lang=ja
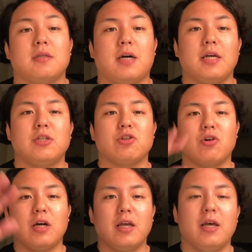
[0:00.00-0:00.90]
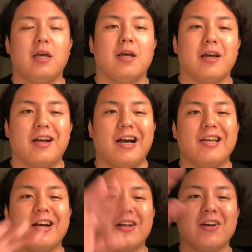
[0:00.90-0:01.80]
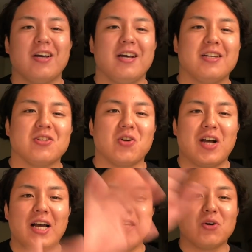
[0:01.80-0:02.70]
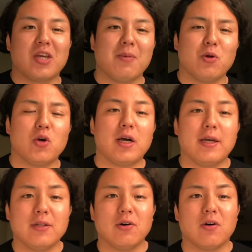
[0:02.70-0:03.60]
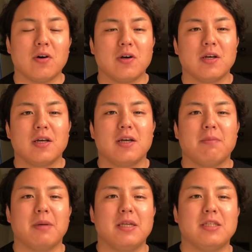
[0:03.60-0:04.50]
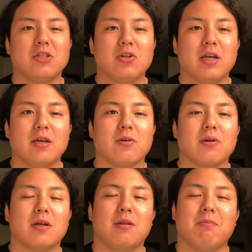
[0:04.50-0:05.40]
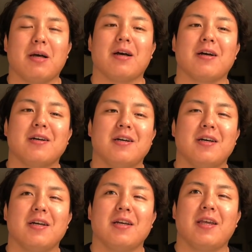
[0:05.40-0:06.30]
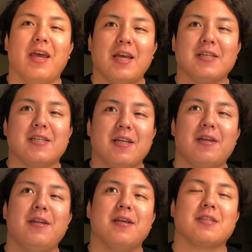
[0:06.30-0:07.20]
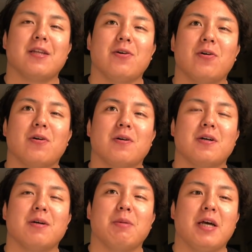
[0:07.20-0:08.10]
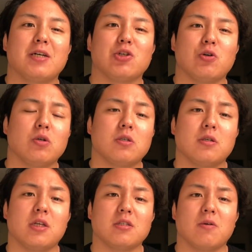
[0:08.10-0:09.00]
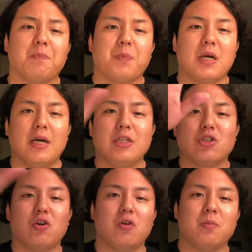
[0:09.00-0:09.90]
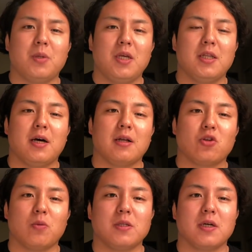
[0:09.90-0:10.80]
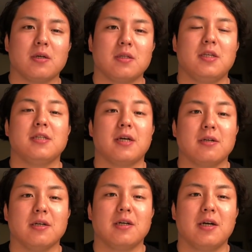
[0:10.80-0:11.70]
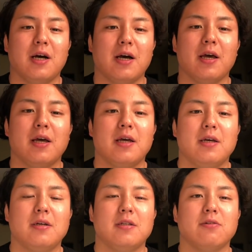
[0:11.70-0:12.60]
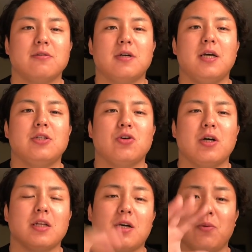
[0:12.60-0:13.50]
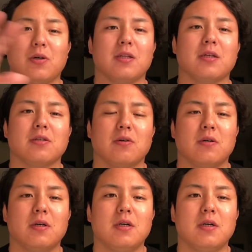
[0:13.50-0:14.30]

会長がね、その会の、獣会の、一応ね、形式的にですけど、役職を作ったんですよ。会長、リーダー、Tザル。はい。で、副会長が僕だったんですよ。